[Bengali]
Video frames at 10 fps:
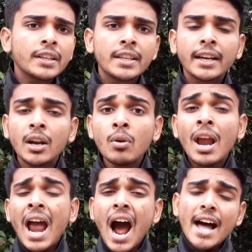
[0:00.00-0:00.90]
থেকে দেখে নাও
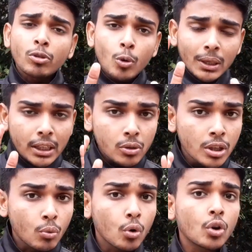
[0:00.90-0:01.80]
আর তোমাদের
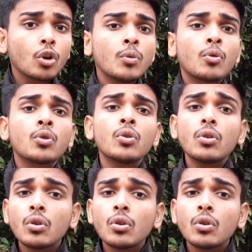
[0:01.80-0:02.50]
যদি কোনো রকম কোনো